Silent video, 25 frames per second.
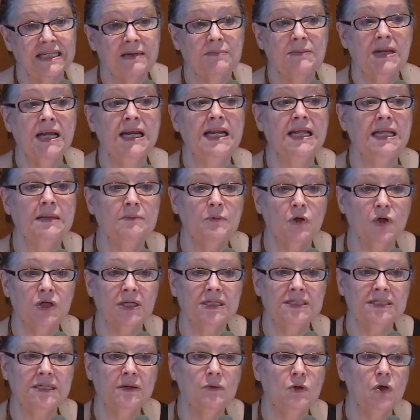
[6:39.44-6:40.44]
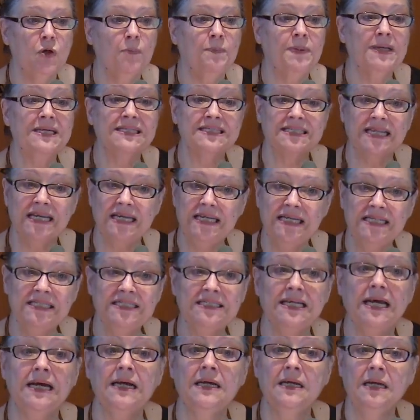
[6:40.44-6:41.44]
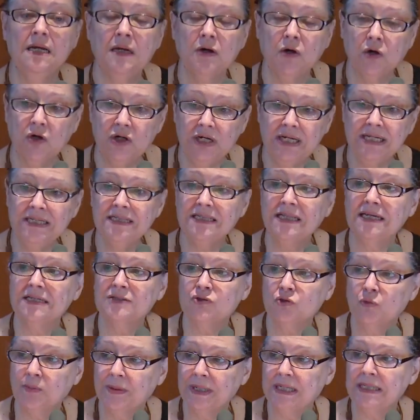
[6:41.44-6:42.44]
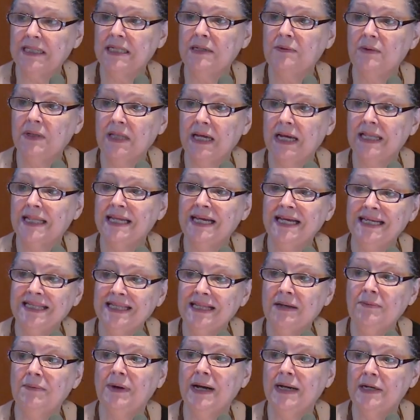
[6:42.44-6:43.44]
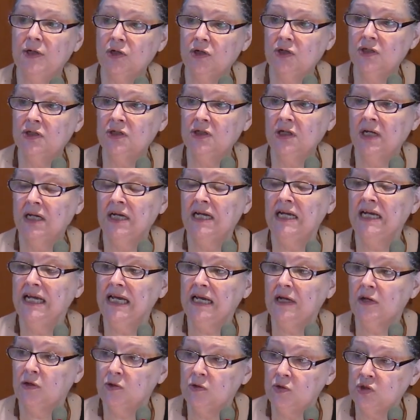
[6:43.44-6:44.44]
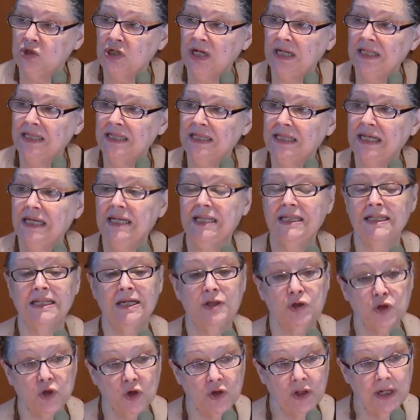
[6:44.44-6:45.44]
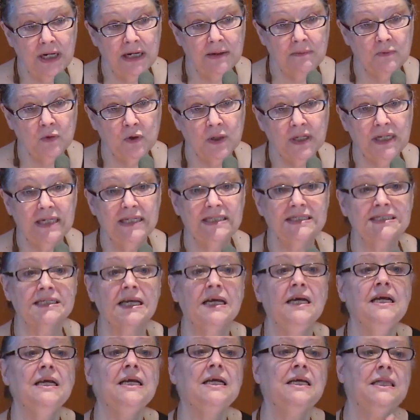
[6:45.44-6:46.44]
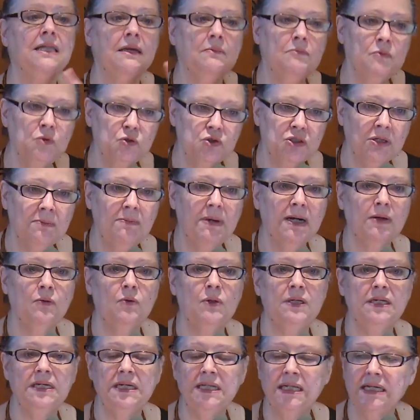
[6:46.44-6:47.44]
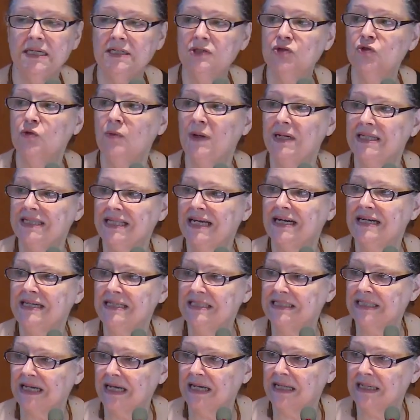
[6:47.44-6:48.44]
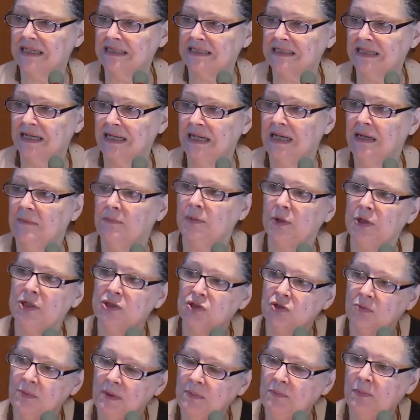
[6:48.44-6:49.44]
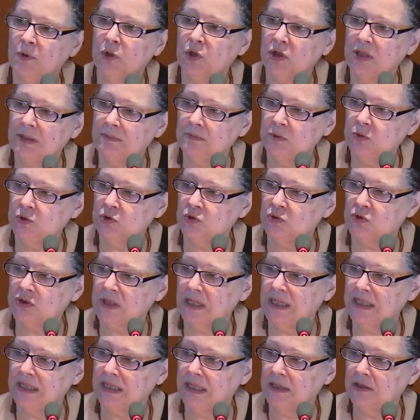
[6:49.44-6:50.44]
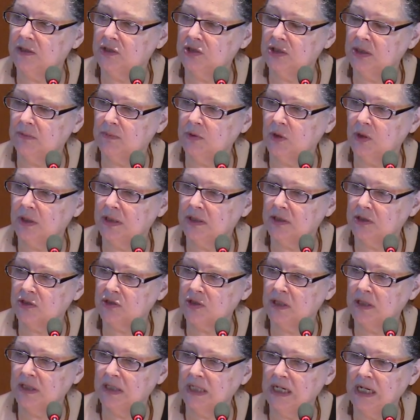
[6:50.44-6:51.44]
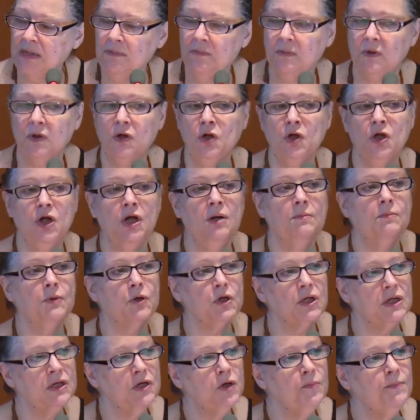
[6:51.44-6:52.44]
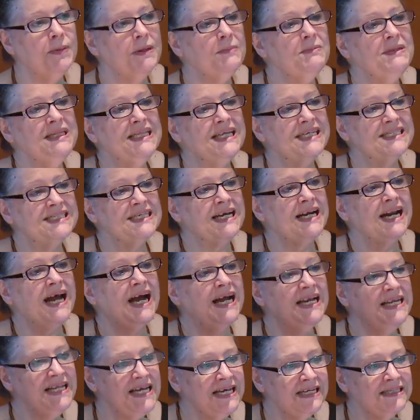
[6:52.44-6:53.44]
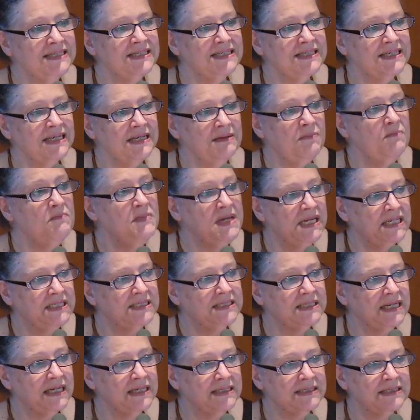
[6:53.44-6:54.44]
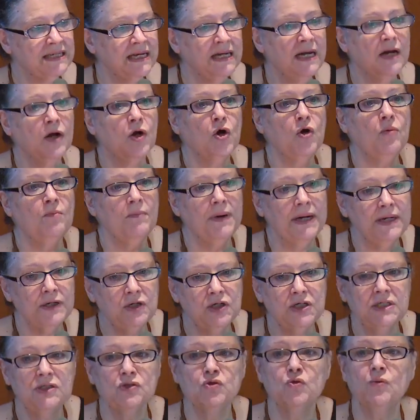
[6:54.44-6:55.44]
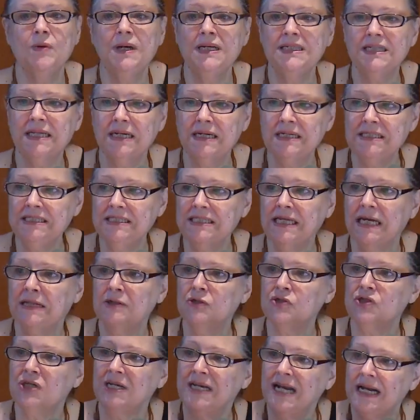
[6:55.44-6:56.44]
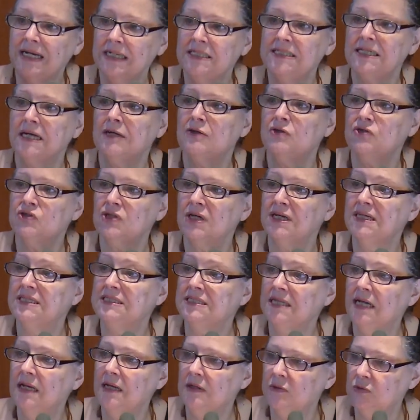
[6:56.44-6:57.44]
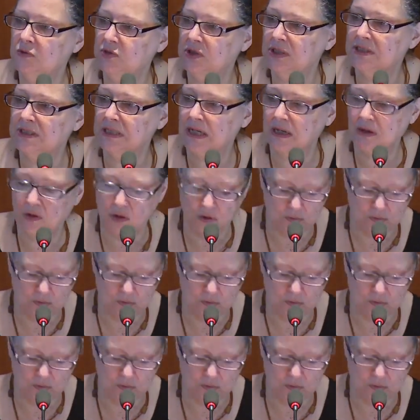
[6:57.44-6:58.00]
También la democracia europea se inicia con esta subjetividad, este varón excluyente de todas las mujeres y de muchas masculinidades subalternizadas. Por eso me importa mucho usar este concepto de androcentrismo, porque nos permite hacer alianzas mixtas con varones subalternizados en aquellas cosas que sean luchas en